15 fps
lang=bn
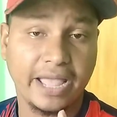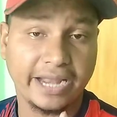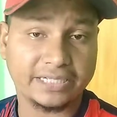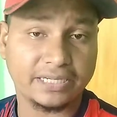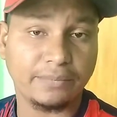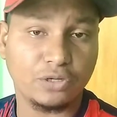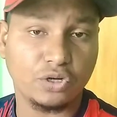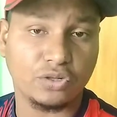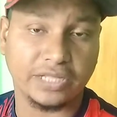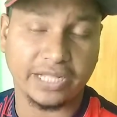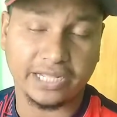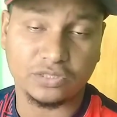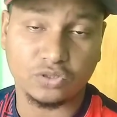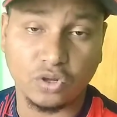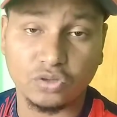একটা ভিডিও
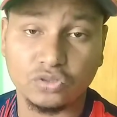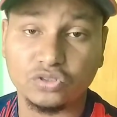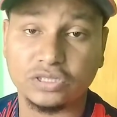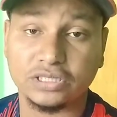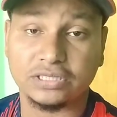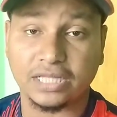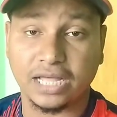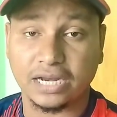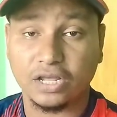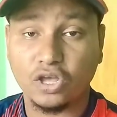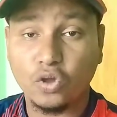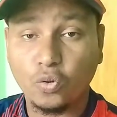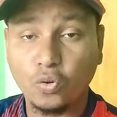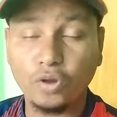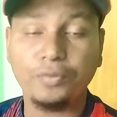দেখে তখন যদি তার
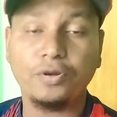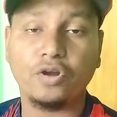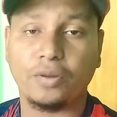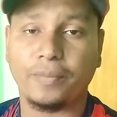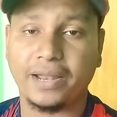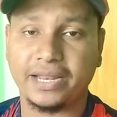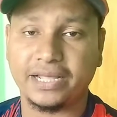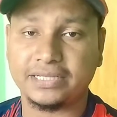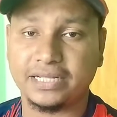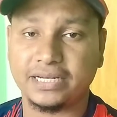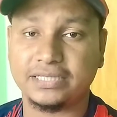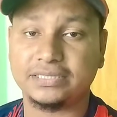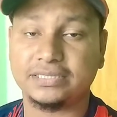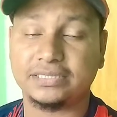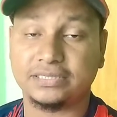ওই ভিডিওটা ভালো লাগে তাহলে